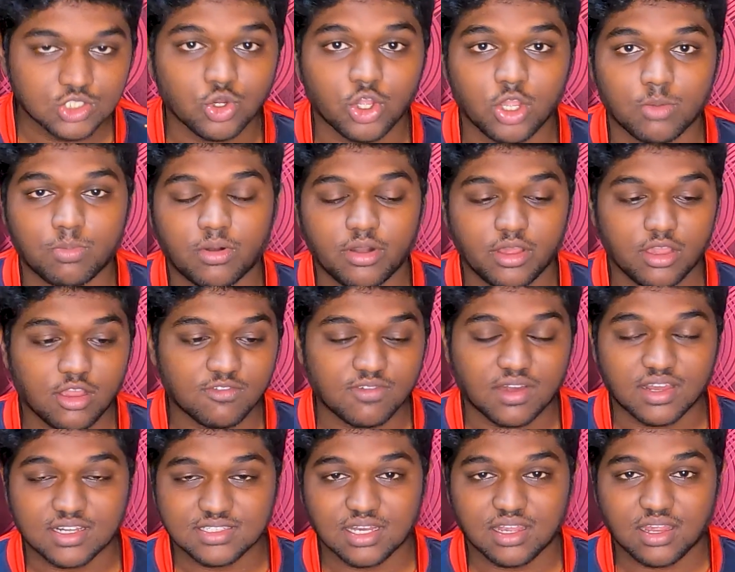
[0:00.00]
ஸோ எப்படியோ
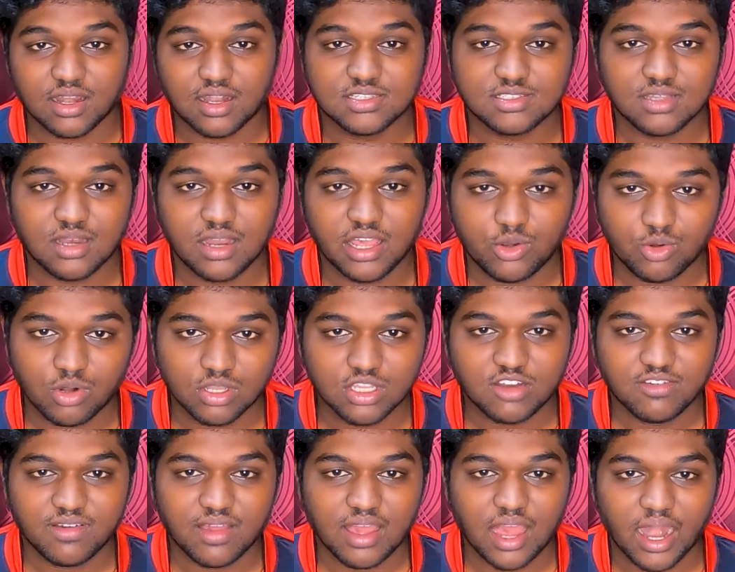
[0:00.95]
வருஷ கடைசியில் இன்னொரு
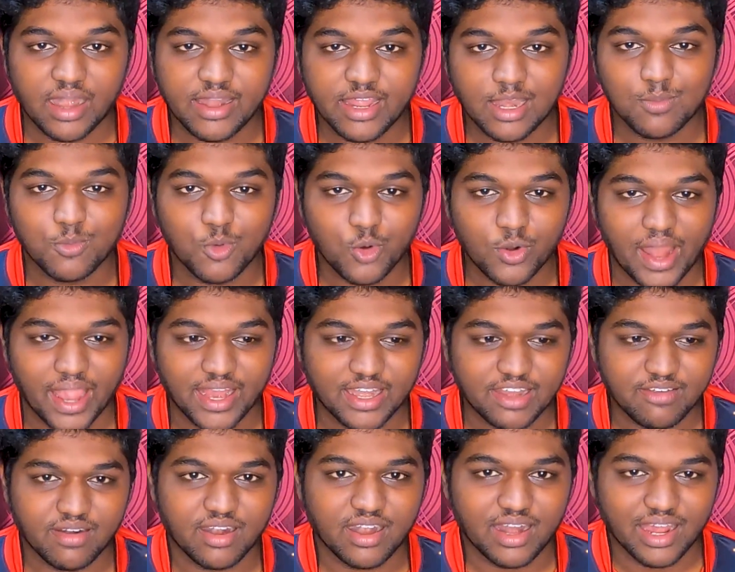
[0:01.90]
தடவை அனில் மூட்
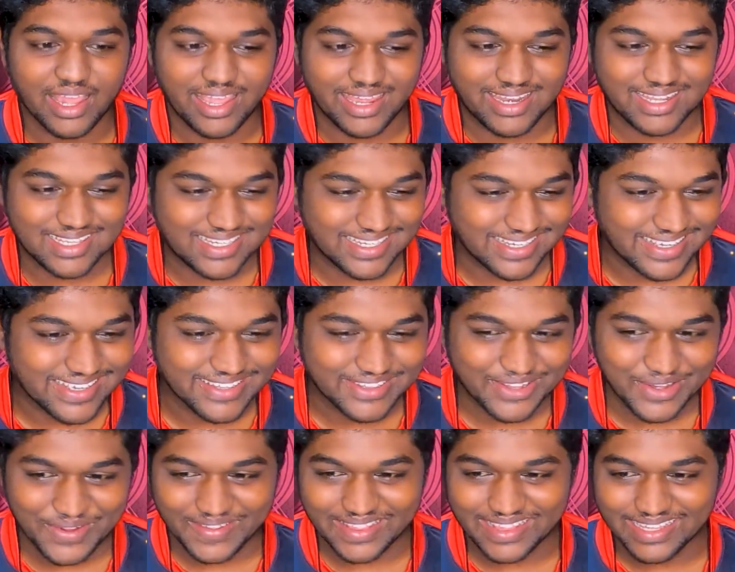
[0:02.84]
ஆக்டிவேட் ஆகிடுச்சு
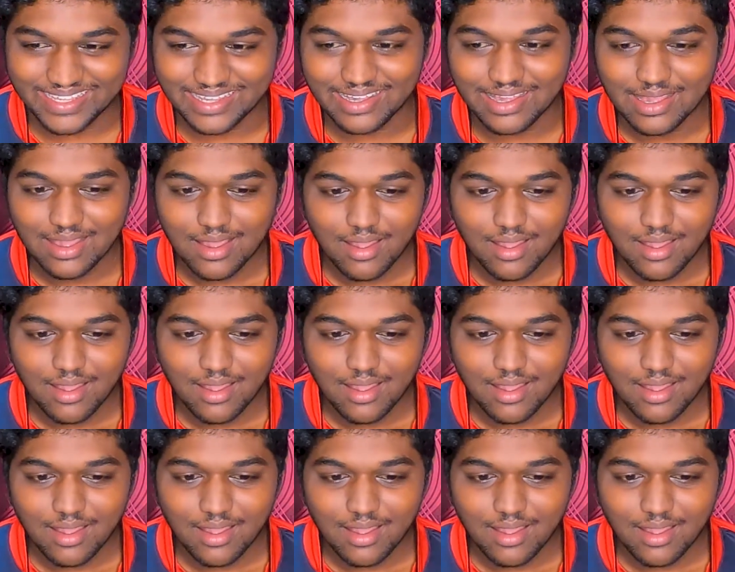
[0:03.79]
ஸோ வந்து